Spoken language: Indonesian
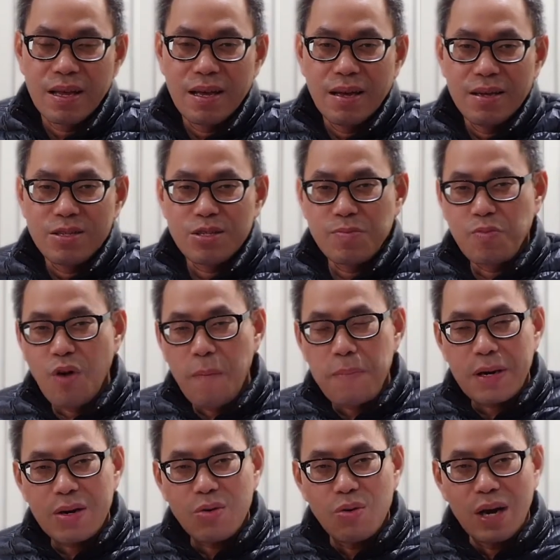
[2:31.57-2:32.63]
Sebuah
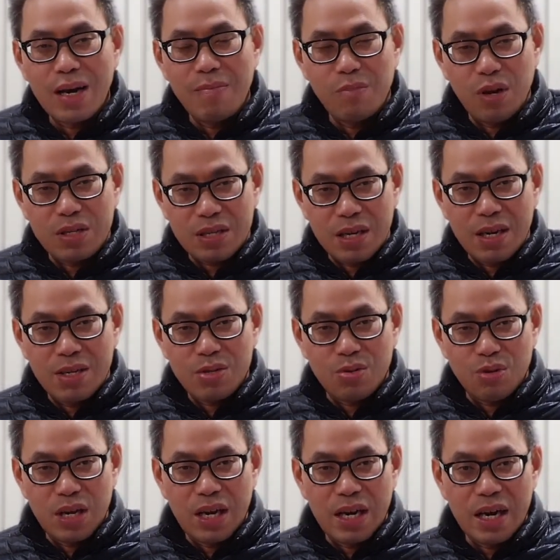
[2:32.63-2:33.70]
perenungan buat saya dan
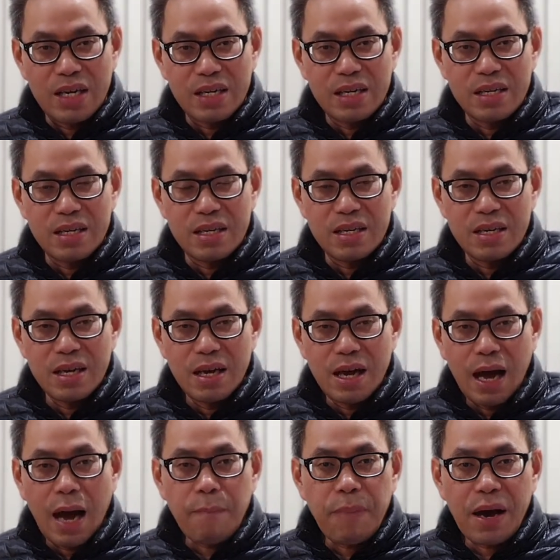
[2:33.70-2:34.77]
saudara hari ini.
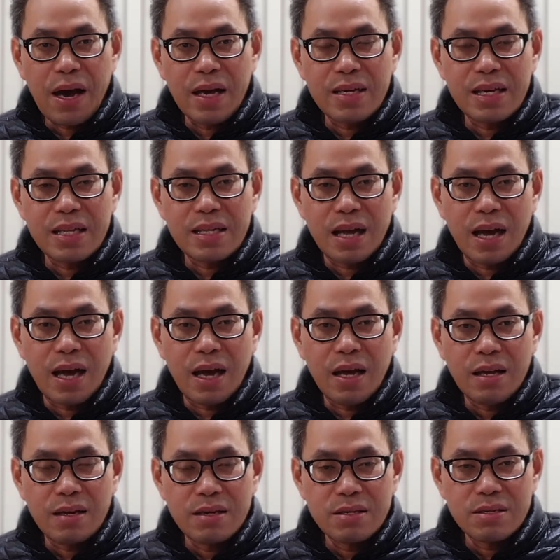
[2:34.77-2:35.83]
Apakah
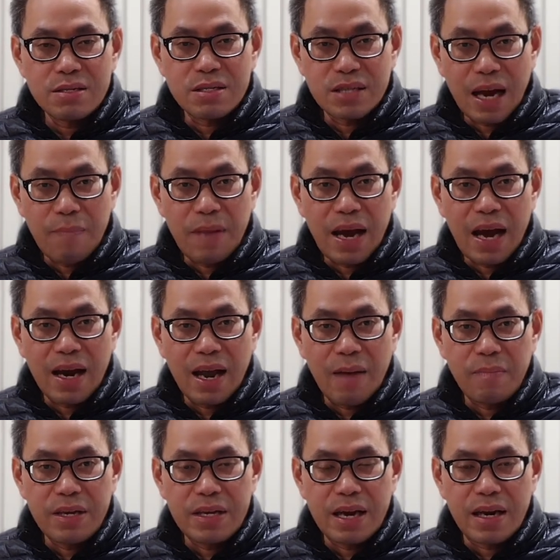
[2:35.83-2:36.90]
kita sedang
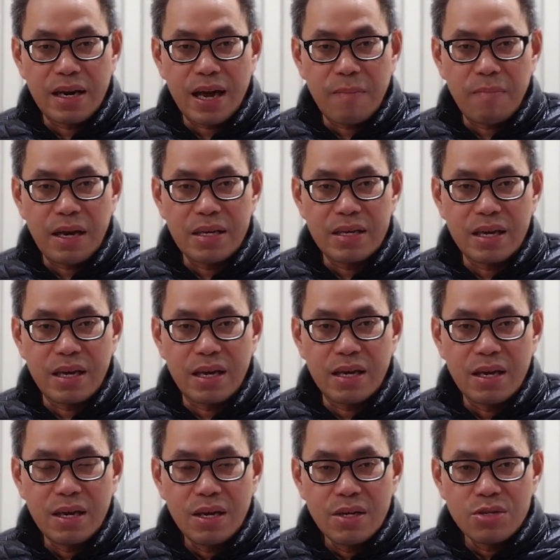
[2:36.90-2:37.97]
mengalami yang namanya
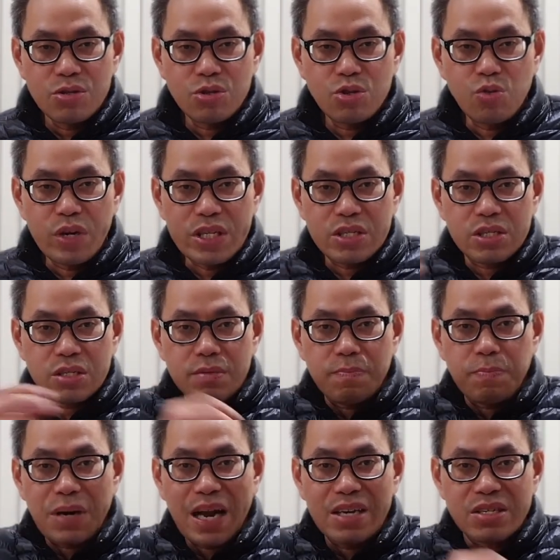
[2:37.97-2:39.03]

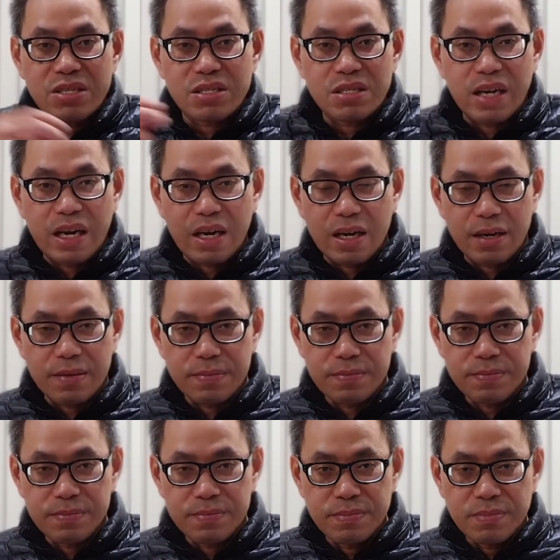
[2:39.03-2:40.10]
switch price tag?
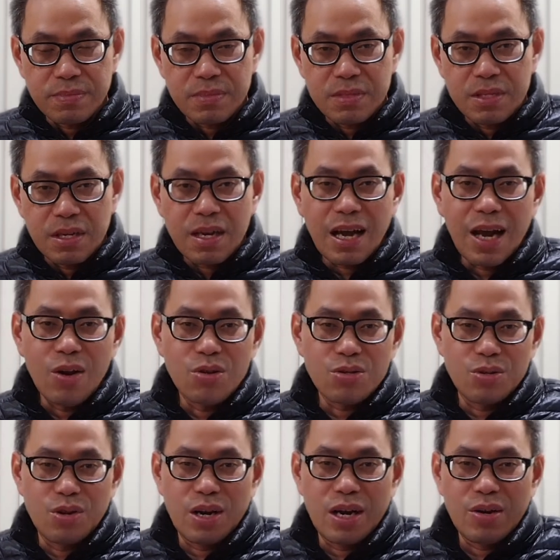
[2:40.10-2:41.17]
Kalau
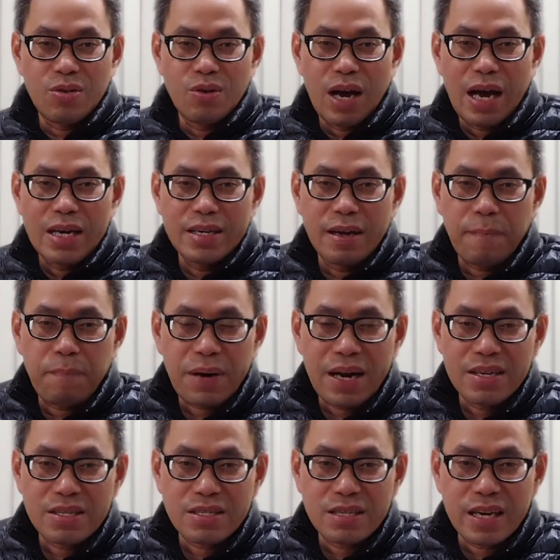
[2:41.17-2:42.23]
saudaraku ada
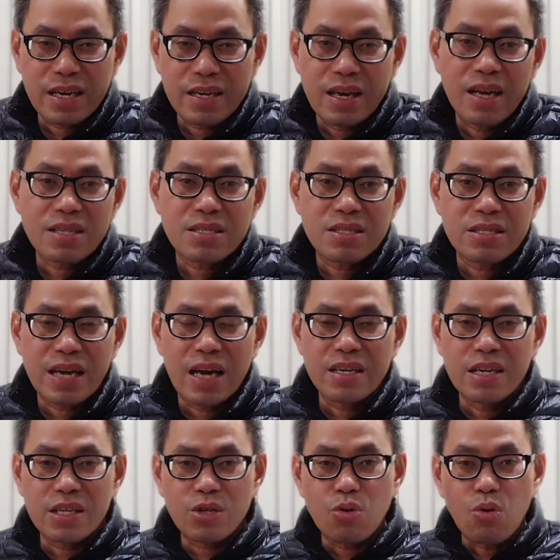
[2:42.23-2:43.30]
price tag yang sedang
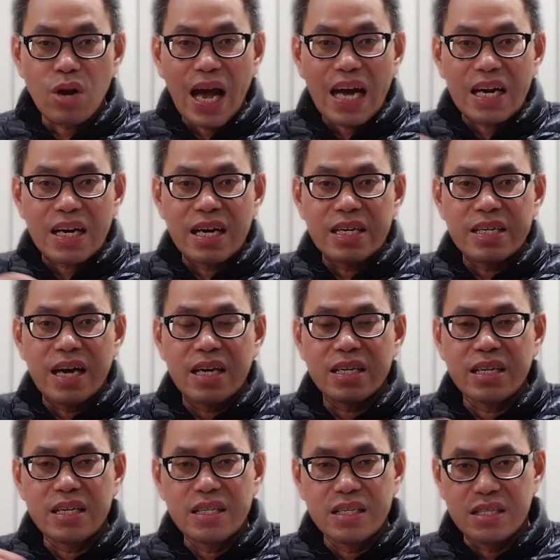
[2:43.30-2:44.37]
ditukar
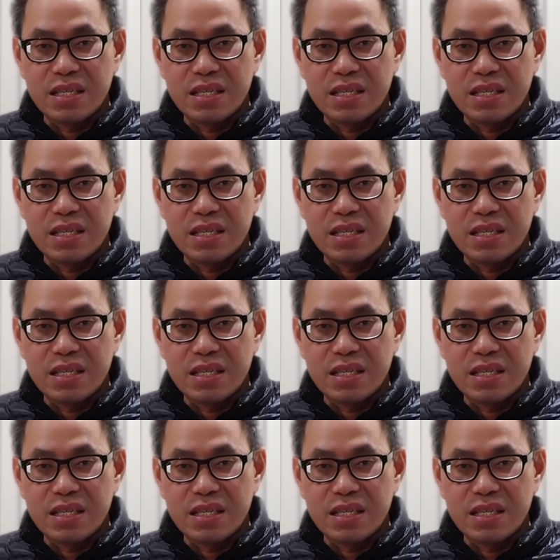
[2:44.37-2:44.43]
hari-hari ini